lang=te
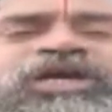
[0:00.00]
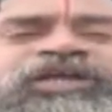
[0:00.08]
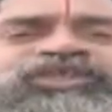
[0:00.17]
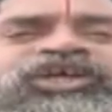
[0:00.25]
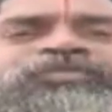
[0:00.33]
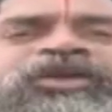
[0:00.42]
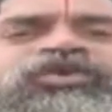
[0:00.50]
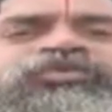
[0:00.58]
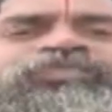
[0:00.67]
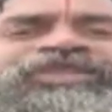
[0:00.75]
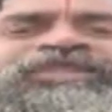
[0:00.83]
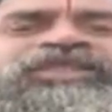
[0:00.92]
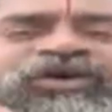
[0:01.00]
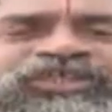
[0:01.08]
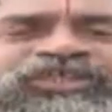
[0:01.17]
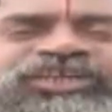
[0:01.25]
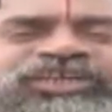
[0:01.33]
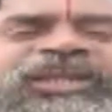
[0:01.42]
తిరుమలలో పెద్ద
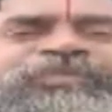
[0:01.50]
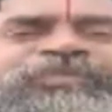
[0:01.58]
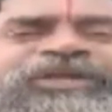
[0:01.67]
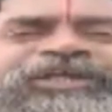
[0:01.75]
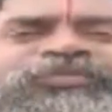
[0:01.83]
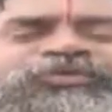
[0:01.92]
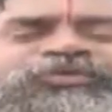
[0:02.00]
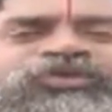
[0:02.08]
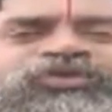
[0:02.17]
వర్షాలు పడేటప్పుడు